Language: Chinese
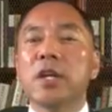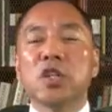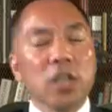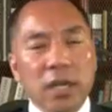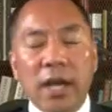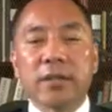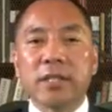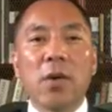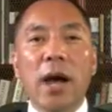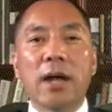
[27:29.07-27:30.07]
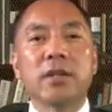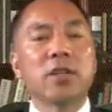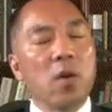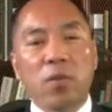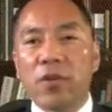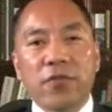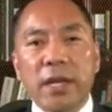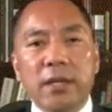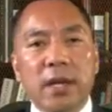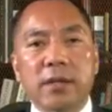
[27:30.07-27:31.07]
这两句话让我
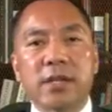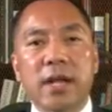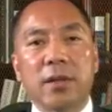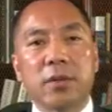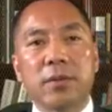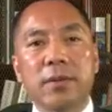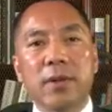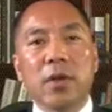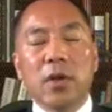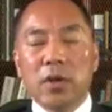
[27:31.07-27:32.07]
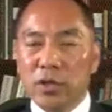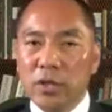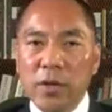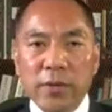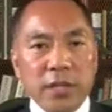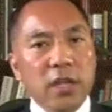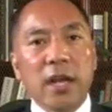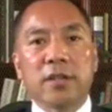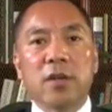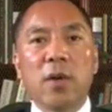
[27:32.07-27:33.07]
非常之感动，因为这
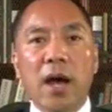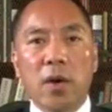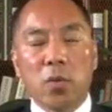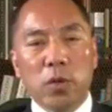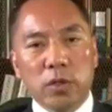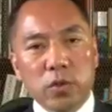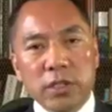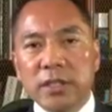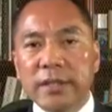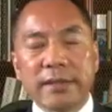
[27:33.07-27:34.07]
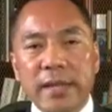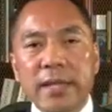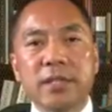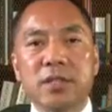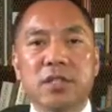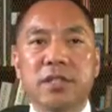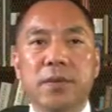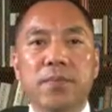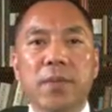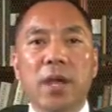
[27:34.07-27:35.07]
两句话，我最近的三星
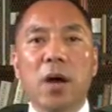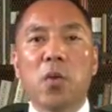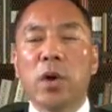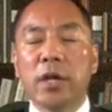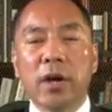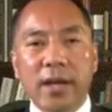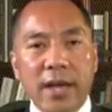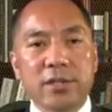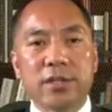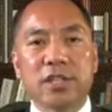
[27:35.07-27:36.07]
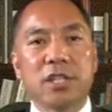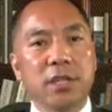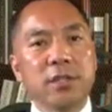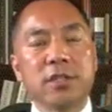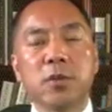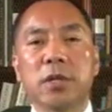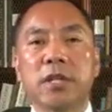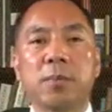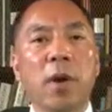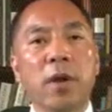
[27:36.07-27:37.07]
期啊，我要开始停止我
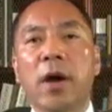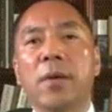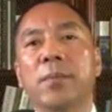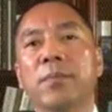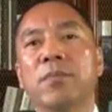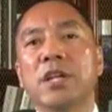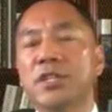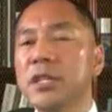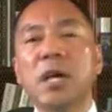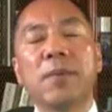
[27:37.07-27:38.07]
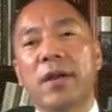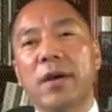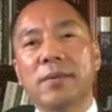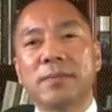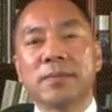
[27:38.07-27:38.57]
的爆料，新的爆料，